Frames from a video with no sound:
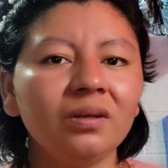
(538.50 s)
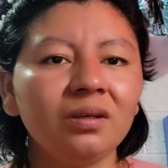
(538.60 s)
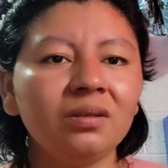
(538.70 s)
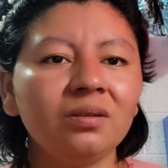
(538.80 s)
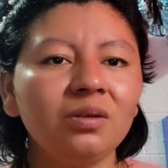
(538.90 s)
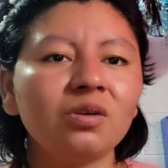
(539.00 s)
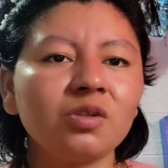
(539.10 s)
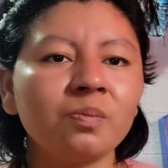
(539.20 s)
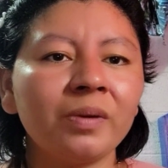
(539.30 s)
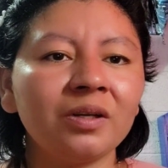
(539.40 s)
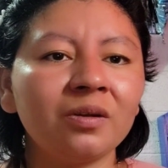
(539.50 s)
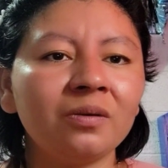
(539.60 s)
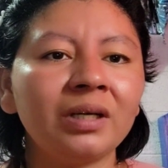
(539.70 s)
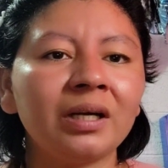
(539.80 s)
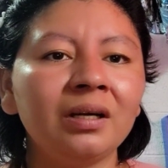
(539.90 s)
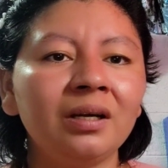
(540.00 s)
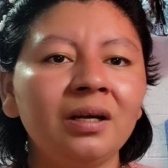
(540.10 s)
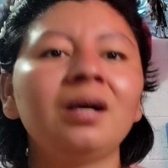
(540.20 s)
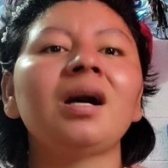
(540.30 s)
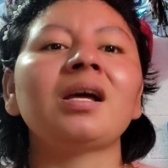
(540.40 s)
Dios perdona
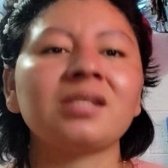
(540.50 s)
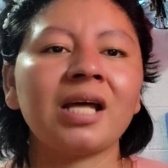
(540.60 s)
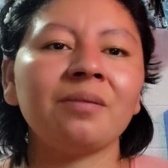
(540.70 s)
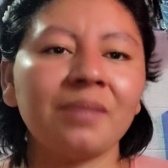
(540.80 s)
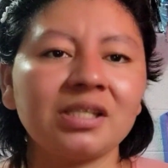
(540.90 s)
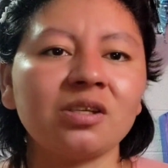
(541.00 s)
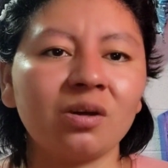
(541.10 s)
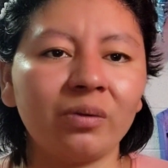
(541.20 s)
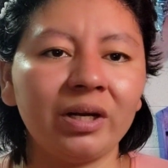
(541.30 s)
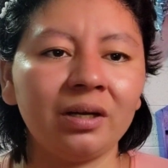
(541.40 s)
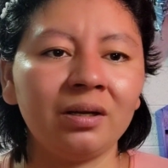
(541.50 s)
hasta el más cruel,